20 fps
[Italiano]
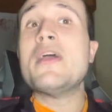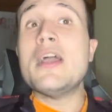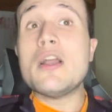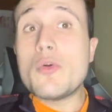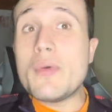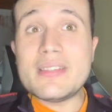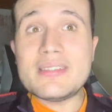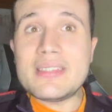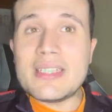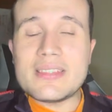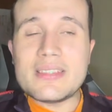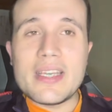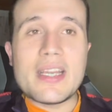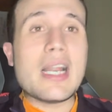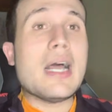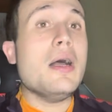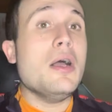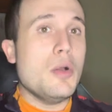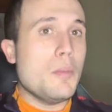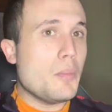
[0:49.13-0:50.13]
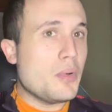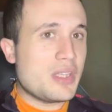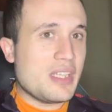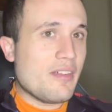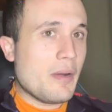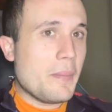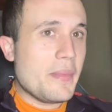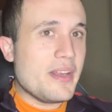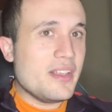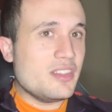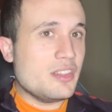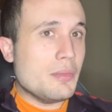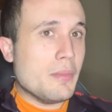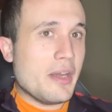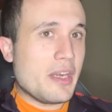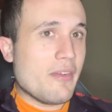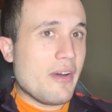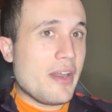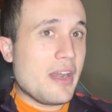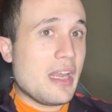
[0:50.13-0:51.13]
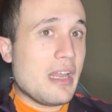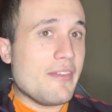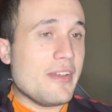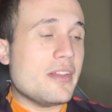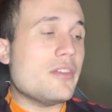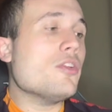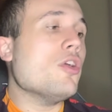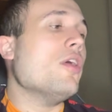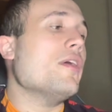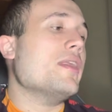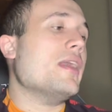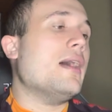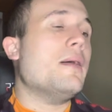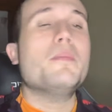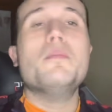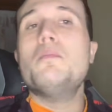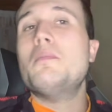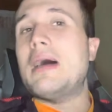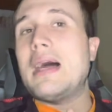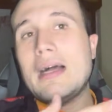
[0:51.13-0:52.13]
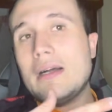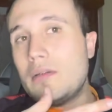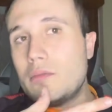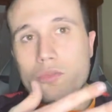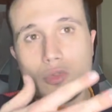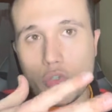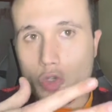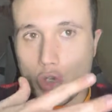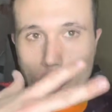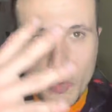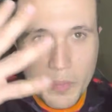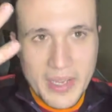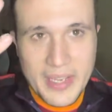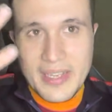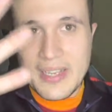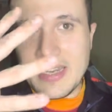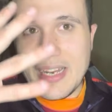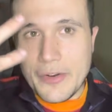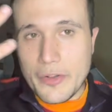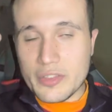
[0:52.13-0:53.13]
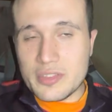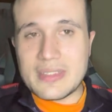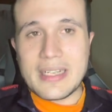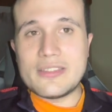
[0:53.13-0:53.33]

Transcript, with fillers: Questa sera poteva benissimo arrivare la vittoria, ma come la nostra